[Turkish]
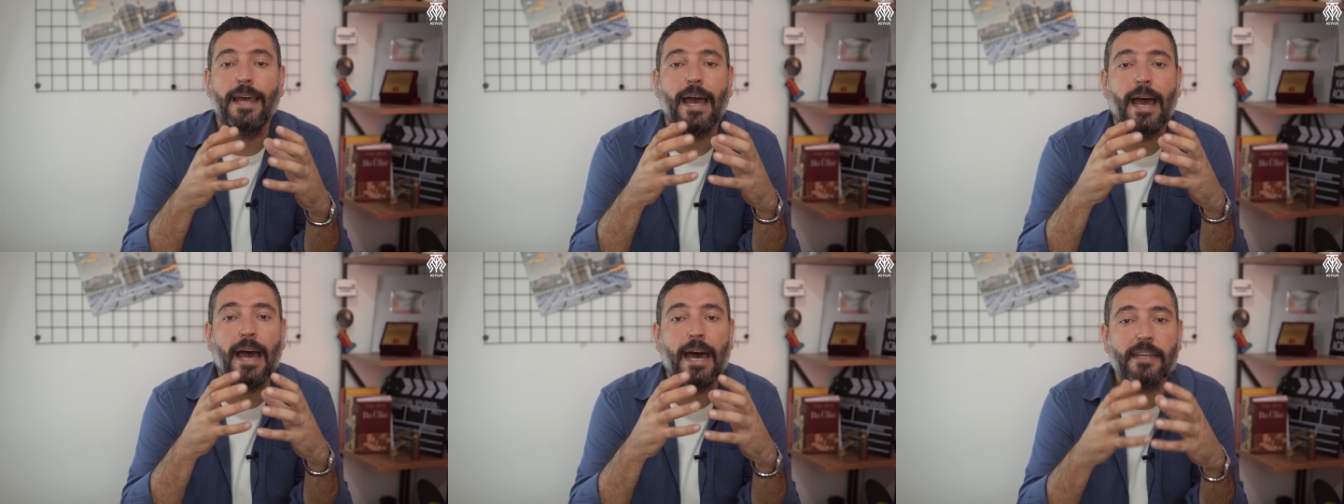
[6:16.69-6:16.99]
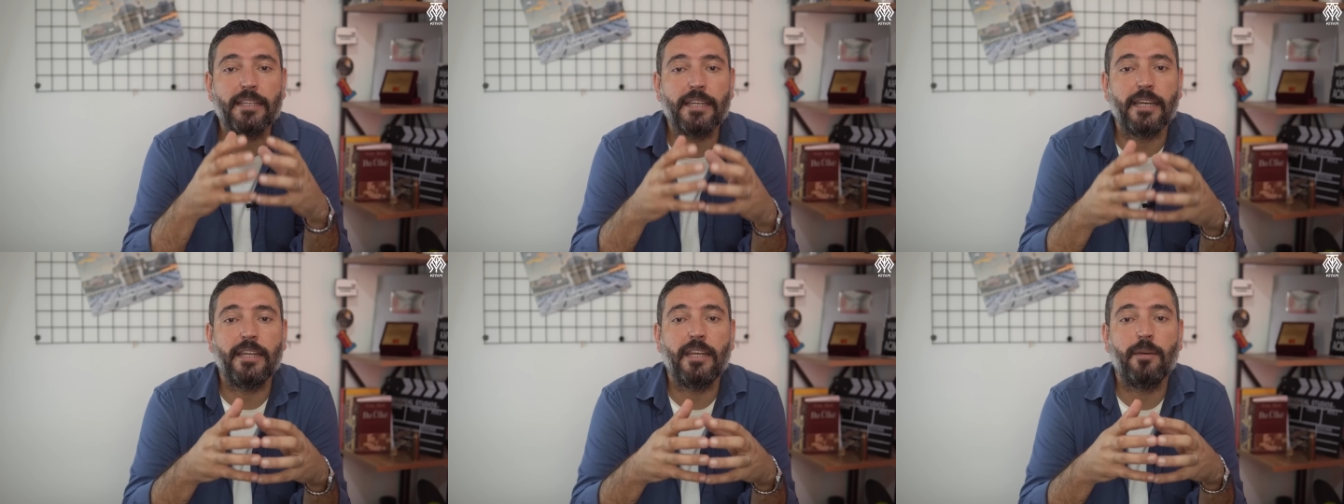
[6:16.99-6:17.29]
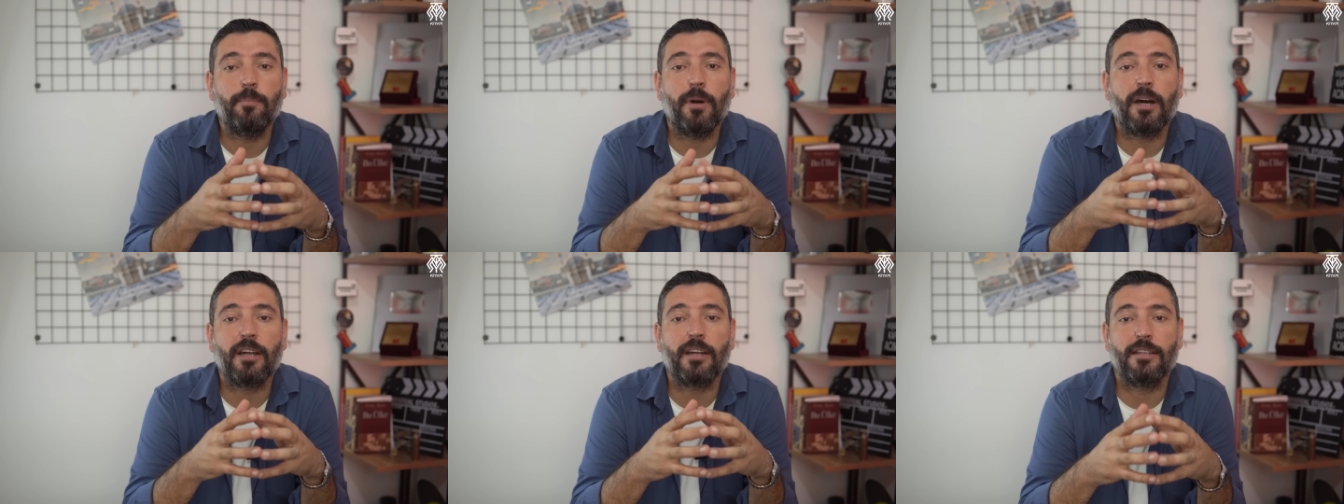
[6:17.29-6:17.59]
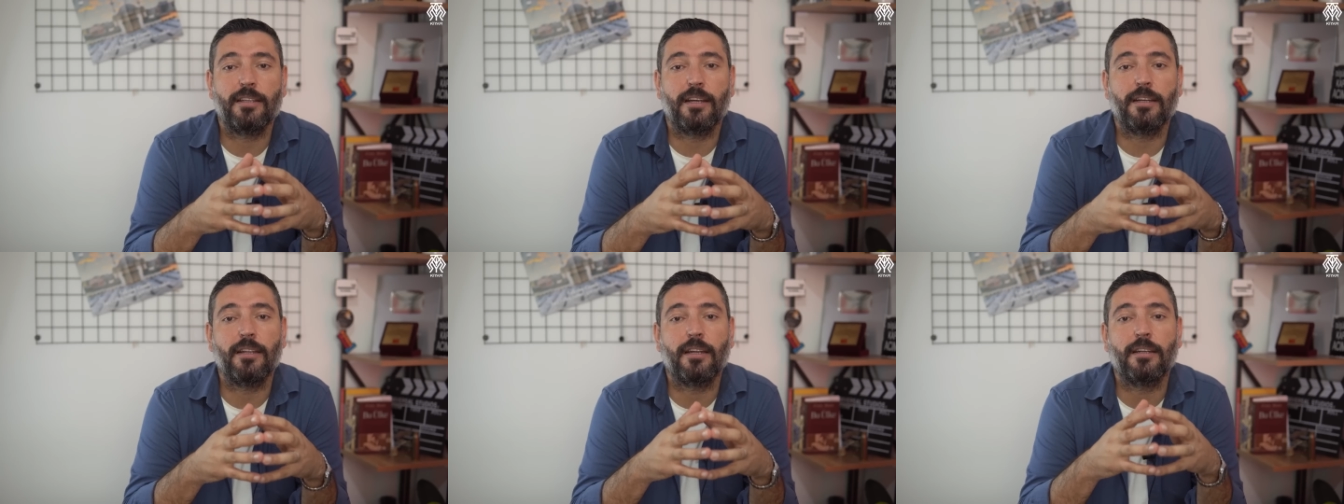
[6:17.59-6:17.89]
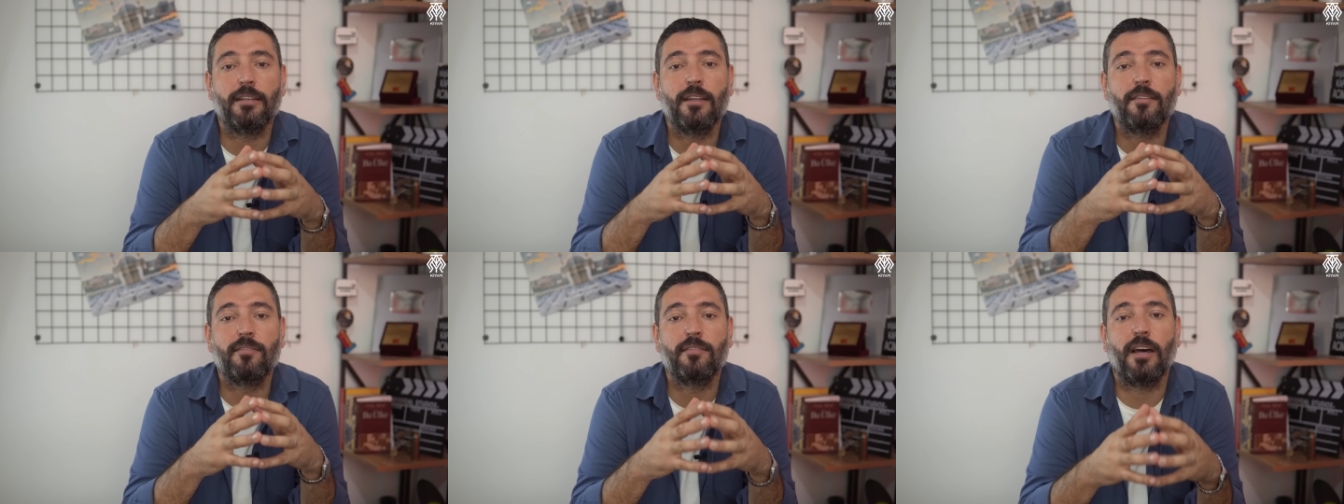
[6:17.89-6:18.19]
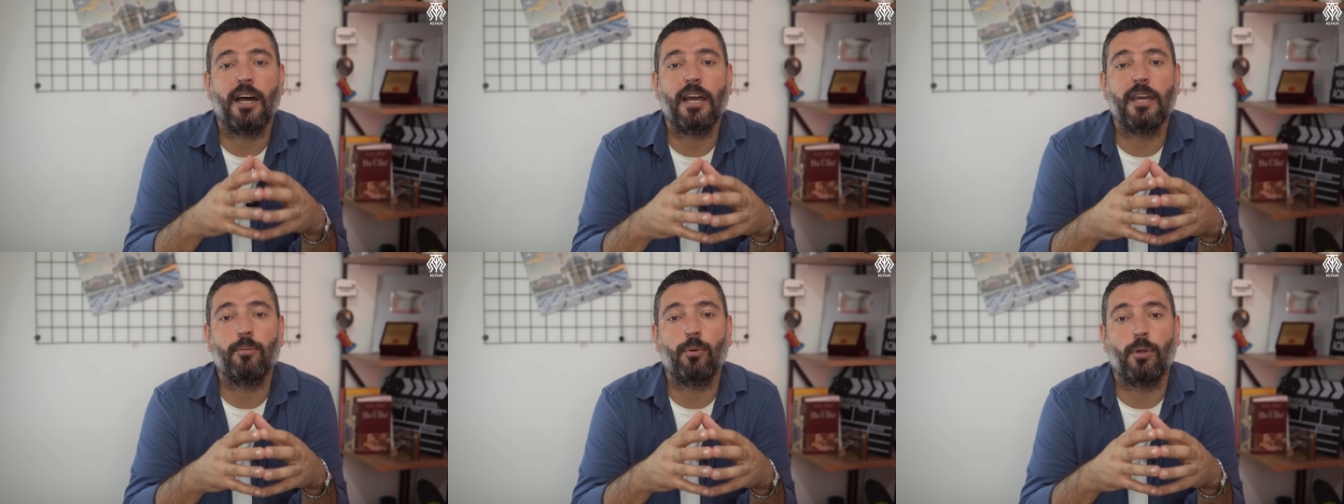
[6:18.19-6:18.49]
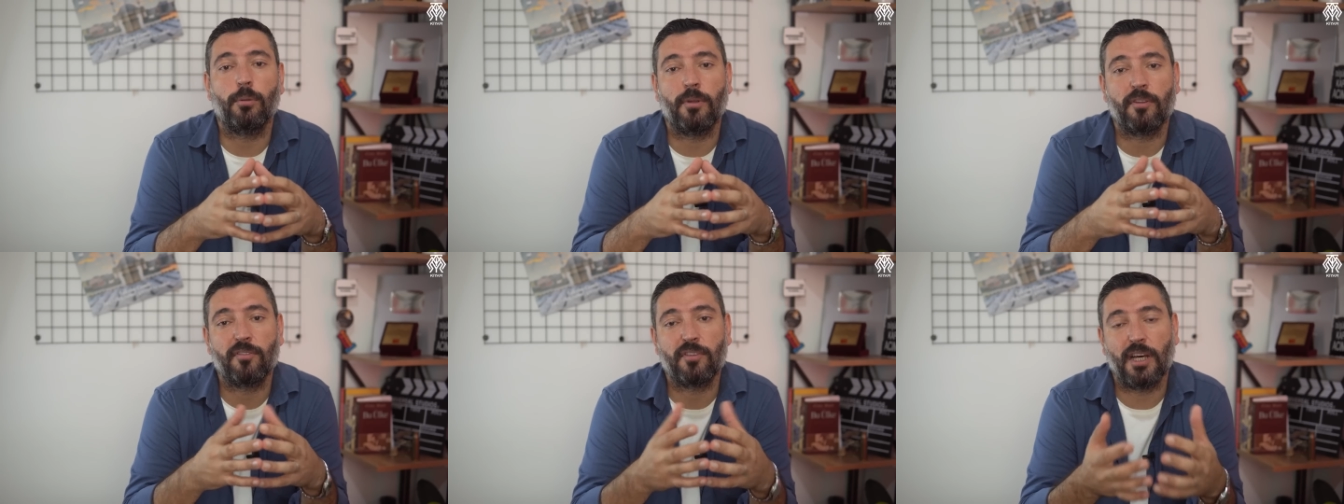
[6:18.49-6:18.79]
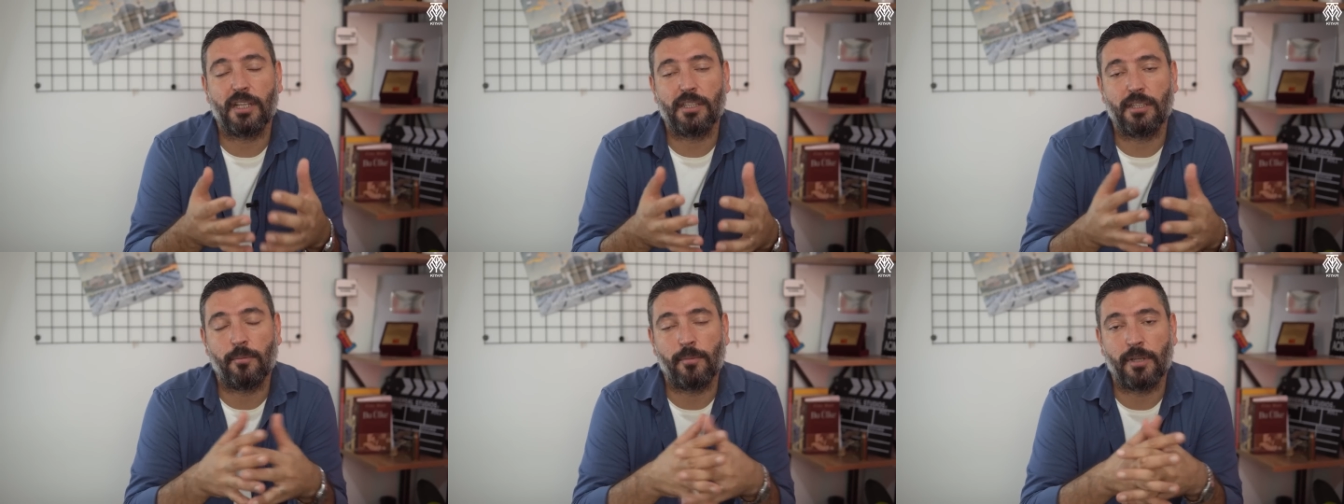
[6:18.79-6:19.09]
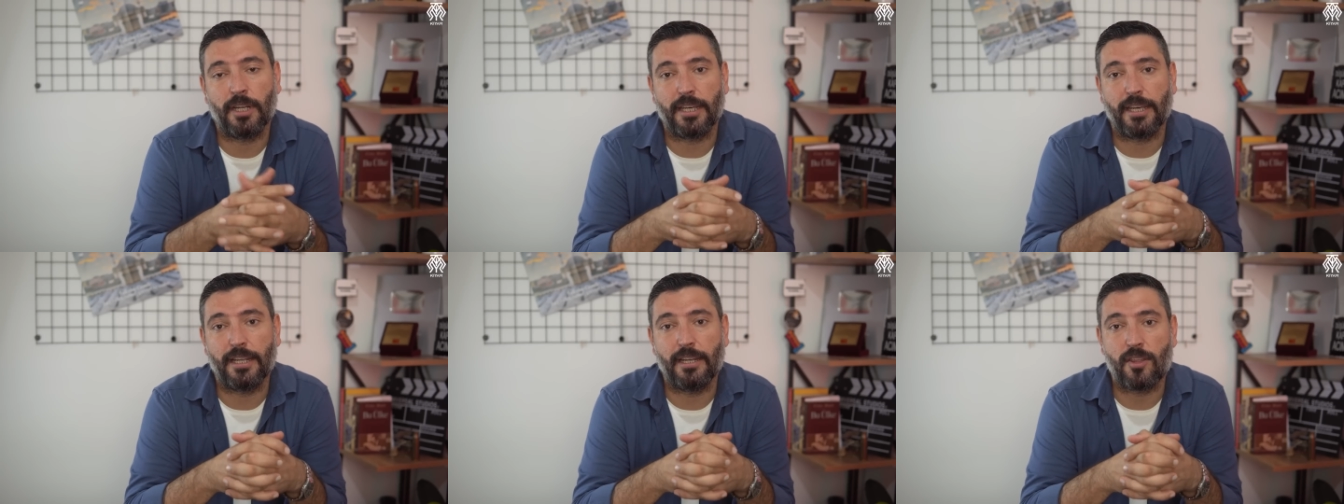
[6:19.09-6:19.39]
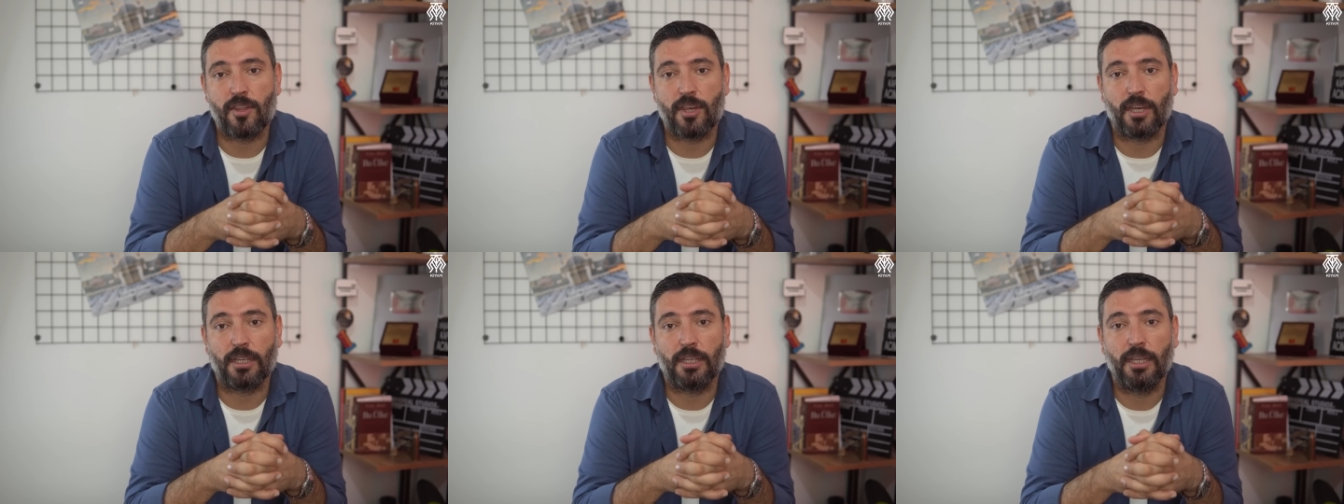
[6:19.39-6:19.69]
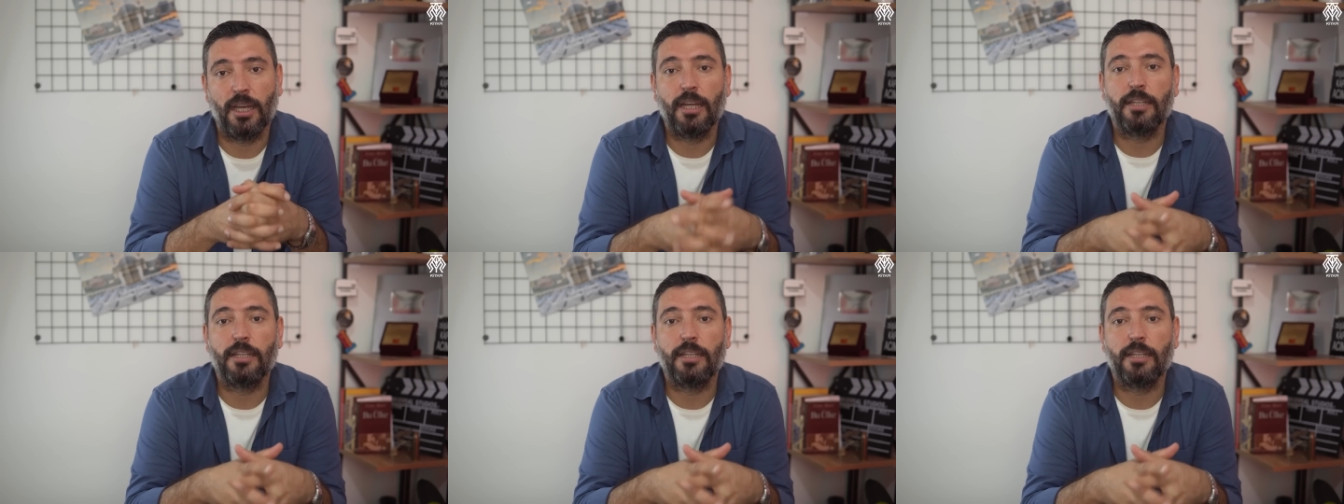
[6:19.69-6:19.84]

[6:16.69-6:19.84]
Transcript: erken ihbar radarlarına sahip olması anlamına gelecek.